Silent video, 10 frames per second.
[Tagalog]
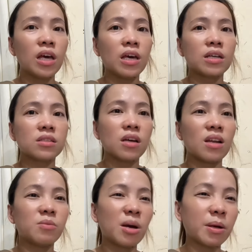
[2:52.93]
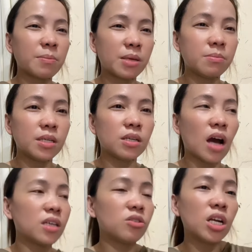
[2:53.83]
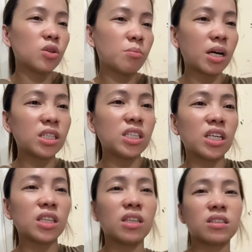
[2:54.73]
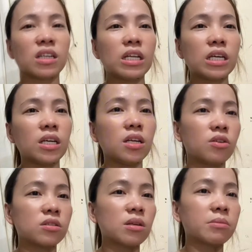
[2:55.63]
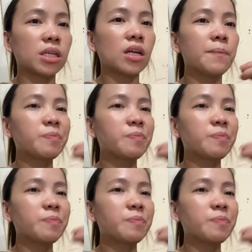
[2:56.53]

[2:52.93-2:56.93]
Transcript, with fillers: Kasi alam mo na pag baby, ayaw nila ng mga dinidikit-dikit sa kilikili or something na